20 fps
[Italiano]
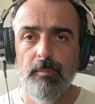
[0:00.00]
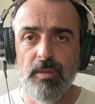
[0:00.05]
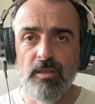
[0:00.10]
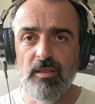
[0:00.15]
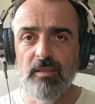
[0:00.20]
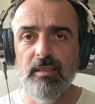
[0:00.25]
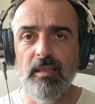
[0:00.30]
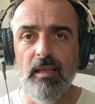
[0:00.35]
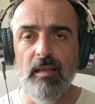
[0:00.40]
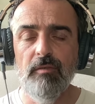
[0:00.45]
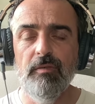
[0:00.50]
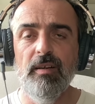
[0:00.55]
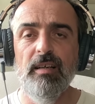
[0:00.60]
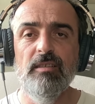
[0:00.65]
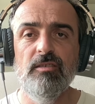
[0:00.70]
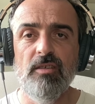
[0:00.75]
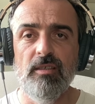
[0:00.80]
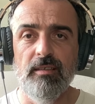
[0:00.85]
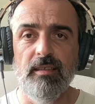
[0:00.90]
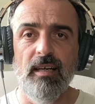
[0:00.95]
Pensate che la
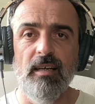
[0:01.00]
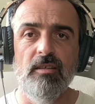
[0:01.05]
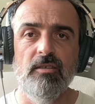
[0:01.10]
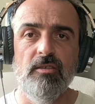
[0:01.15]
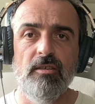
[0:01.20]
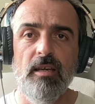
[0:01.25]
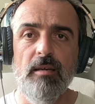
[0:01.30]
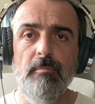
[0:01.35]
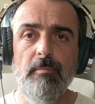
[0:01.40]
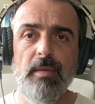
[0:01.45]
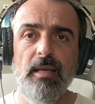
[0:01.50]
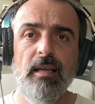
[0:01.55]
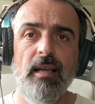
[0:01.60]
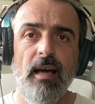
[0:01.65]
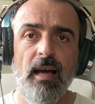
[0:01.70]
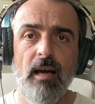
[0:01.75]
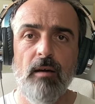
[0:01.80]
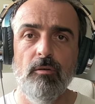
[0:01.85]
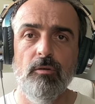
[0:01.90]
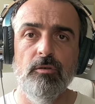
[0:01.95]
Francia dà 6.000
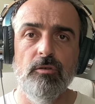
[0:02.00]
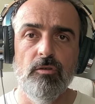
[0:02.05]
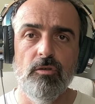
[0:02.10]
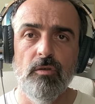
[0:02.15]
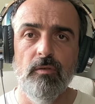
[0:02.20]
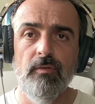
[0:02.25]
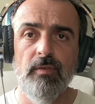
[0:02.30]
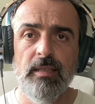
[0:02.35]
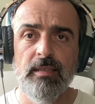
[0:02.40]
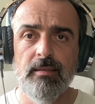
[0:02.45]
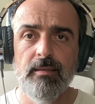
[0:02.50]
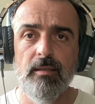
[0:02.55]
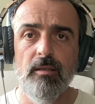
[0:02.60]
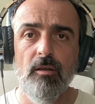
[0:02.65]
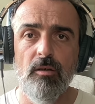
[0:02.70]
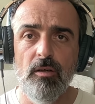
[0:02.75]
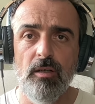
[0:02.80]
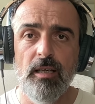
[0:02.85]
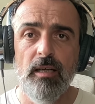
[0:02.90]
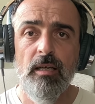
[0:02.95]
euro di
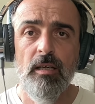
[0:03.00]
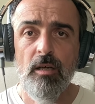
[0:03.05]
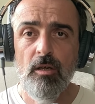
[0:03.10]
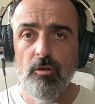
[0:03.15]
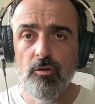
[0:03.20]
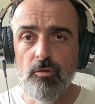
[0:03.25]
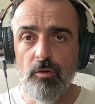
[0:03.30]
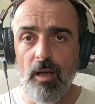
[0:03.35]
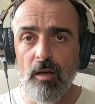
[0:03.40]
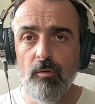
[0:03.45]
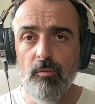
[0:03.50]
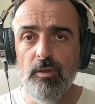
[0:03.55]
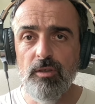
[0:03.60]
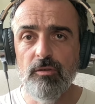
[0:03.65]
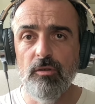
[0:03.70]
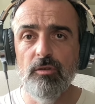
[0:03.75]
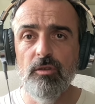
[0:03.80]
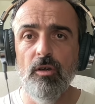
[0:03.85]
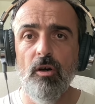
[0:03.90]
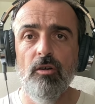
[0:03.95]
sovvenzione
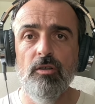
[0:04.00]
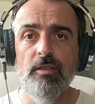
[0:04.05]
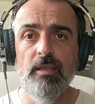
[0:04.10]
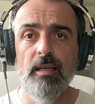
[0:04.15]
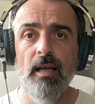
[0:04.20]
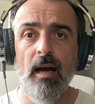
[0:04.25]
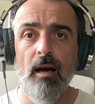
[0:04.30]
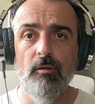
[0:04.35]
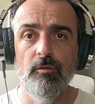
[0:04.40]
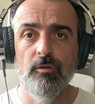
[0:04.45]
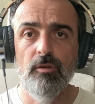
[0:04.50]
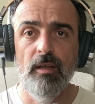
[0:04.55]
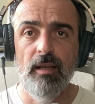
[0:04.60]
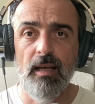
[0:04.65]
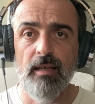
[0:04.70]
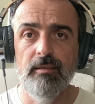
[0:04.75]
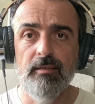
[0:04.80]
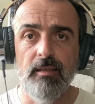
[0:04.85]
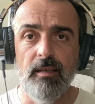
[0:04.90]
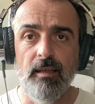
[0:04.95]
sull'acquisto di ogni auto
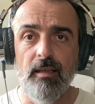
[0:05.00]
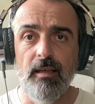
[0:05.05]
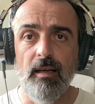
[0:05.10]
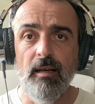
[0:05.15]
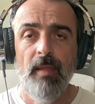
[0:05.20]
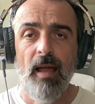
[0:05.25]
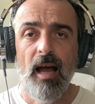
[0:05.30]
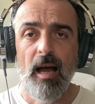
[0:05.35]
elettrica,